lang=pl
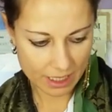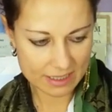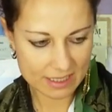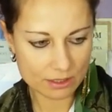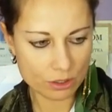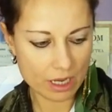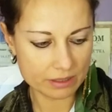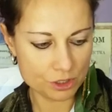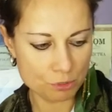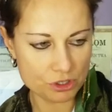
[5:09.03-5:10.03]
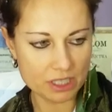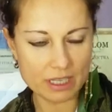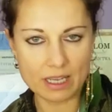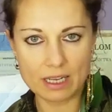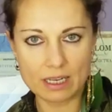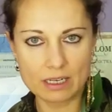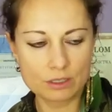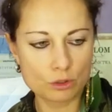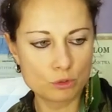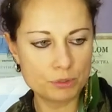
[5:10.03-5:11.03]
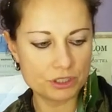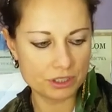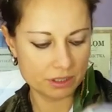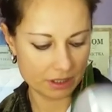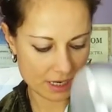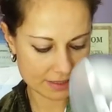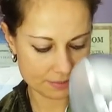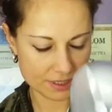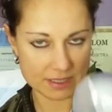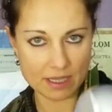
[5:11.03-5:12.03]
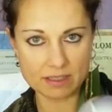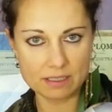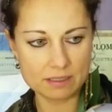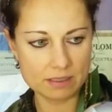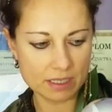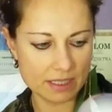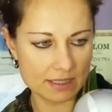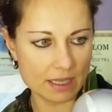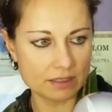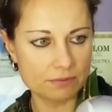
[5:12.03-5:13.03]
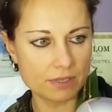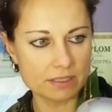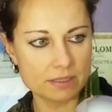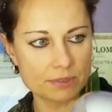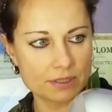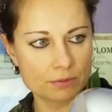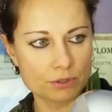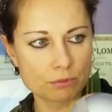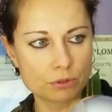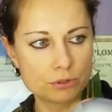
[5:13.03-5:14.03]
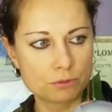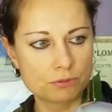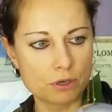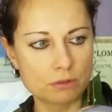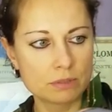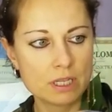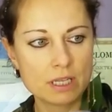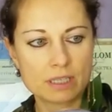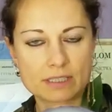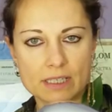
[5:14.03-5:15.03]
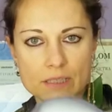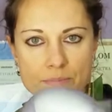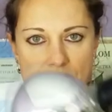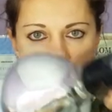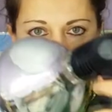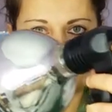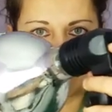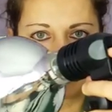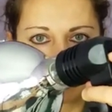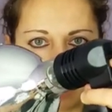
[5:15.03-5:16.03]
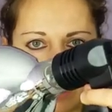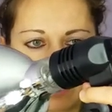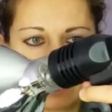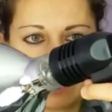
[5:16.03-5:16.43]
Taki stojak też można na Allegro kupić razem ze staty, taki statyw razem z tą, z tą końcówką, z takim pstryczkiem tutaj.